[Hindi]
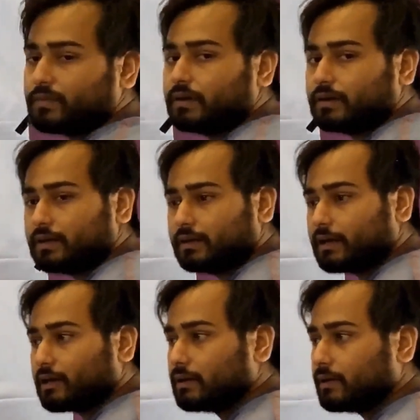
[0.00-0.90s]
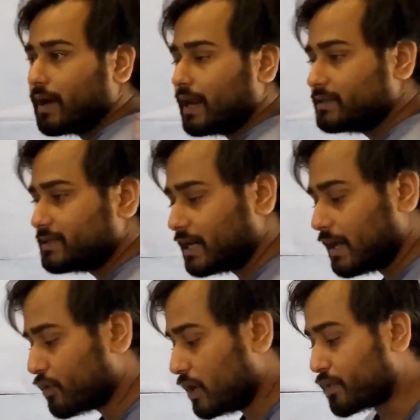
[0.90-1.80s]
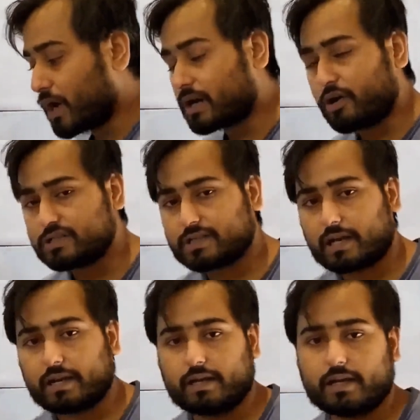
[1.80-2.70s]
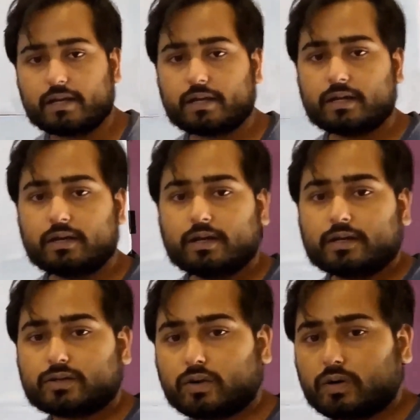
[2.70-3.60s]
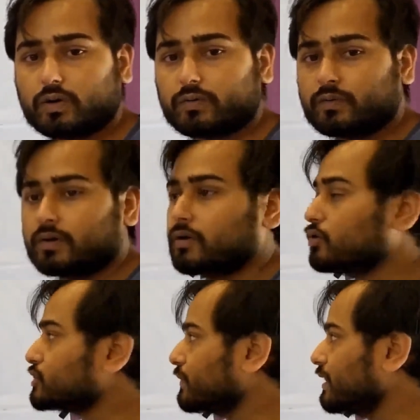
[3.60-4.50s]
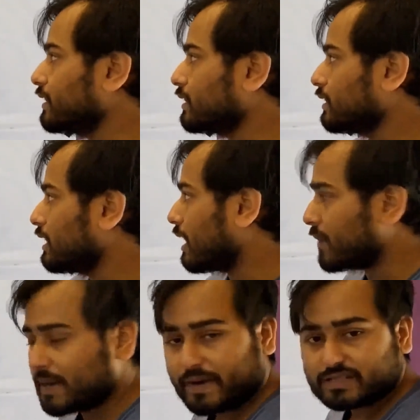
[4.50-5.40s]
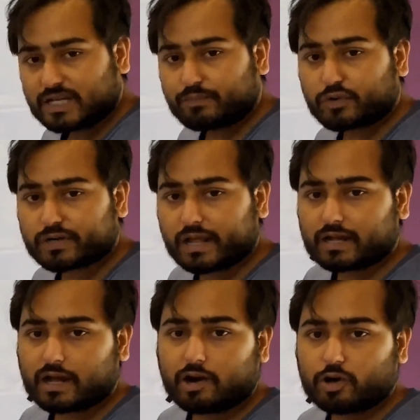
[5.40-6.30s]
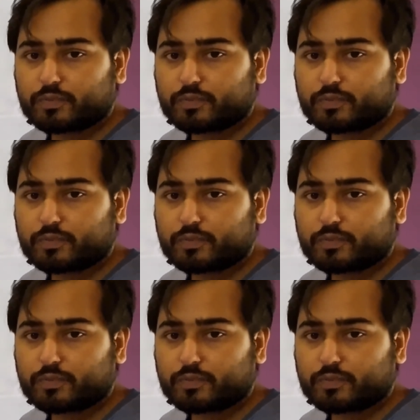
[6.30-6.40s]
हम मान लीजिए अगर हम कोई प्रोडक्ट लॉन्च कर रहे हैं तो उसमें हमारे पास इनपुट रहेगा